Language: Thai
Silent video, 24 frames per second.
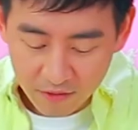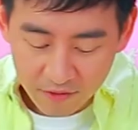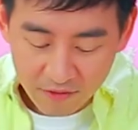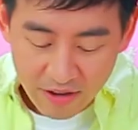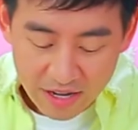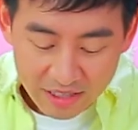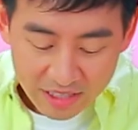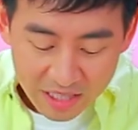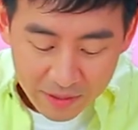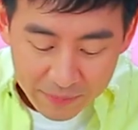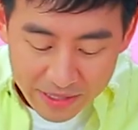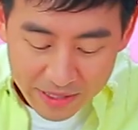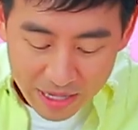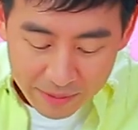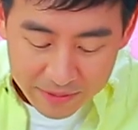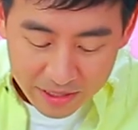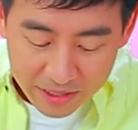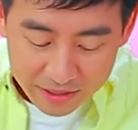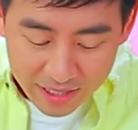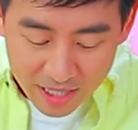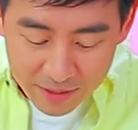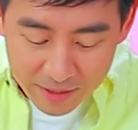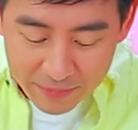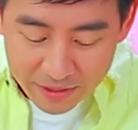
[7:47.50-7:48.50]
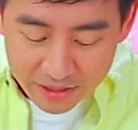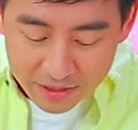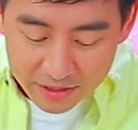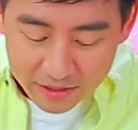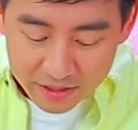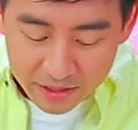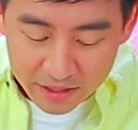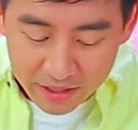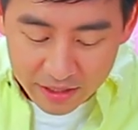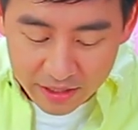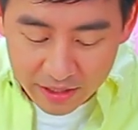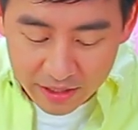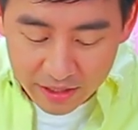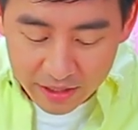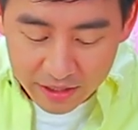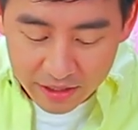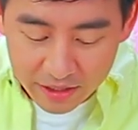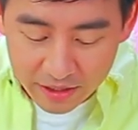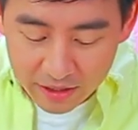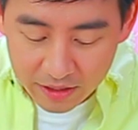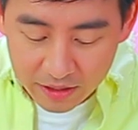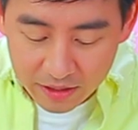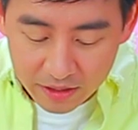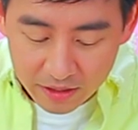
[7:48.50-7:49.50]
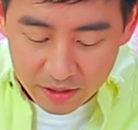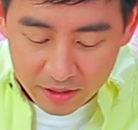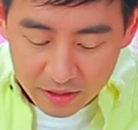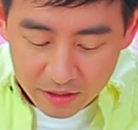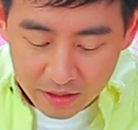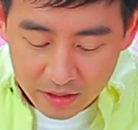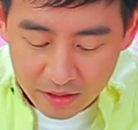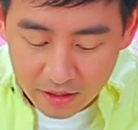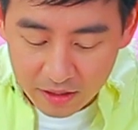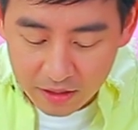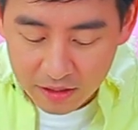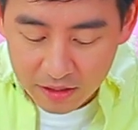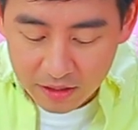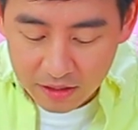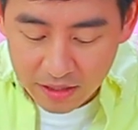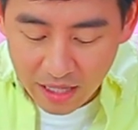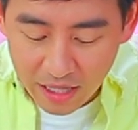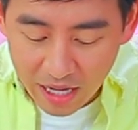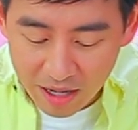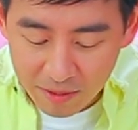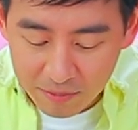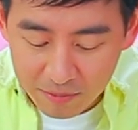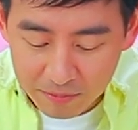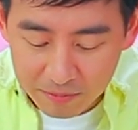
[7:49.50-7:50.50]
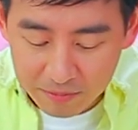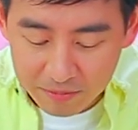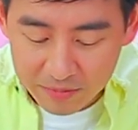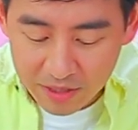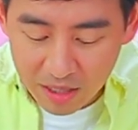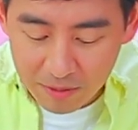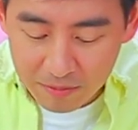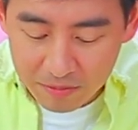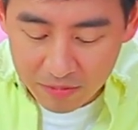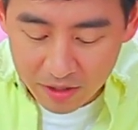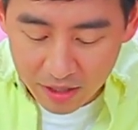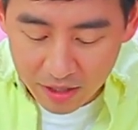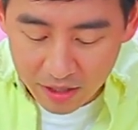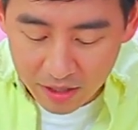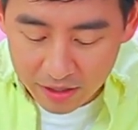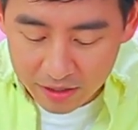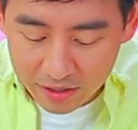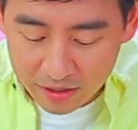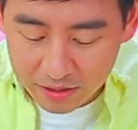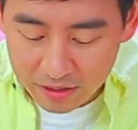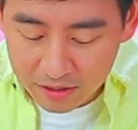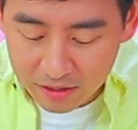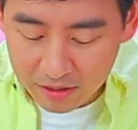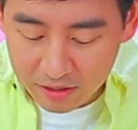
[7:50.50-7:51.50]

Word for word: ฝั่งนี้พี่อามอยากได้เป็นสีดำน้ำเงิน